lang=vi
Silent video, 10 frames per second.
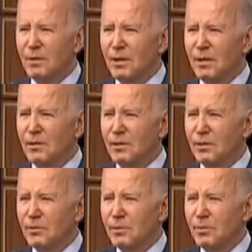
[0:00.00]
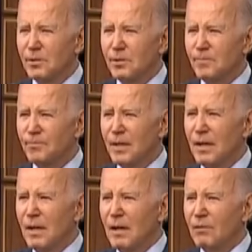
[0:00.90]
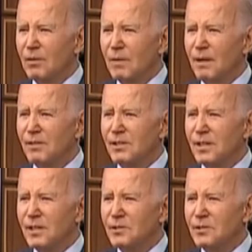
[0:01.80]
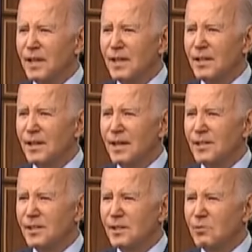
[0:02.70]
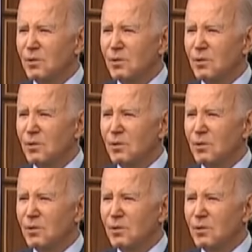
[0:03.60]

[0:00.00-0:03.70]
xin lỗi với vai trò là chủ nhà thì chắc chắn là tổng thống Joe Biden sẽ chủ